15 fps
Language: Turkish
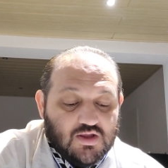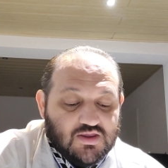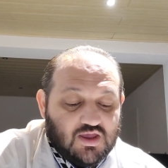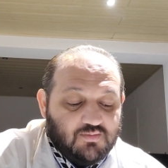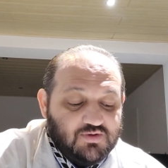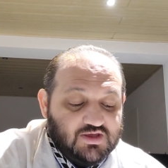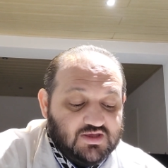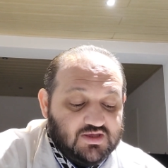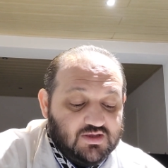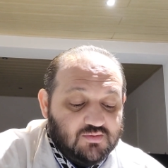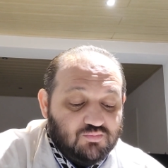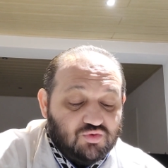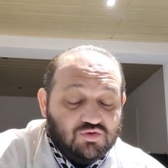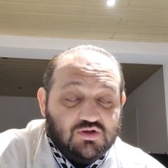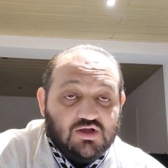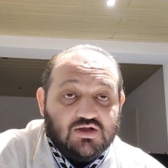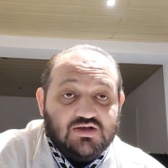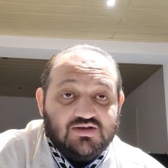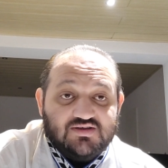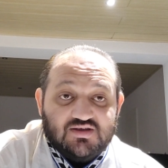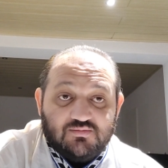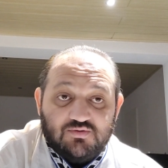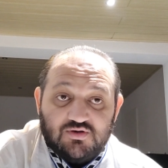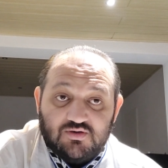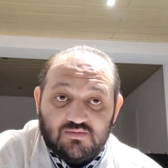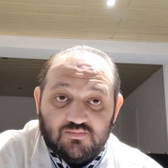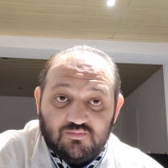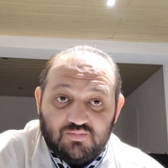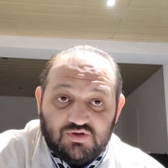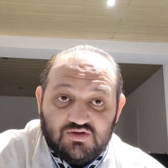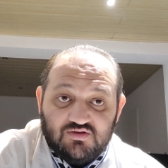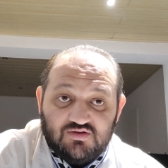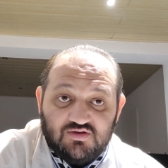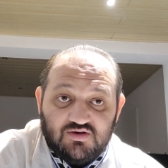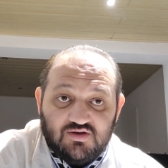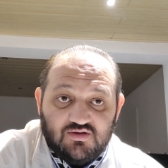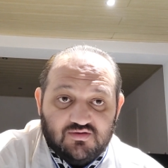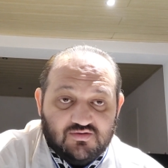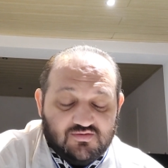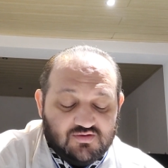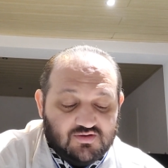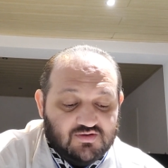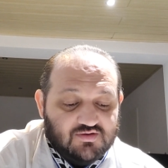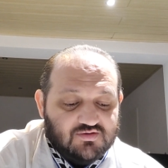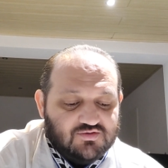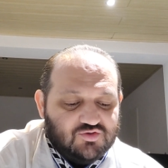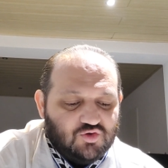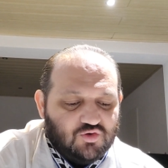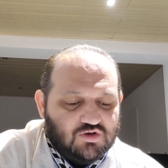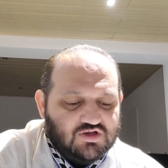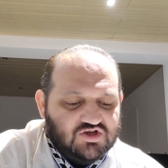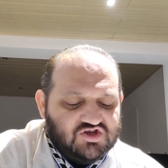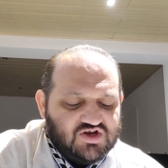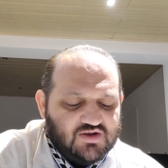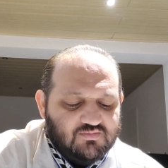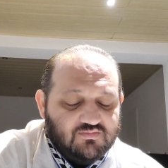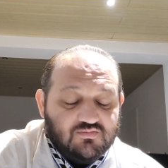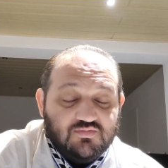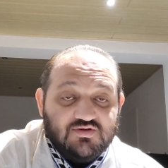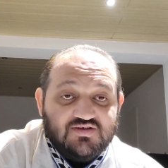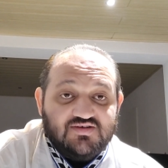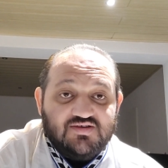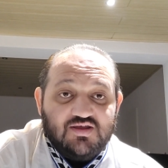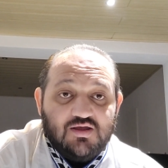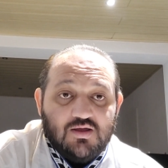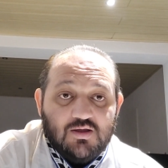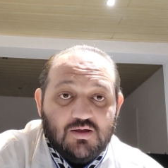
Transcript: Tabii ki burada kısa bir bildiri e, söyleyeceğim size.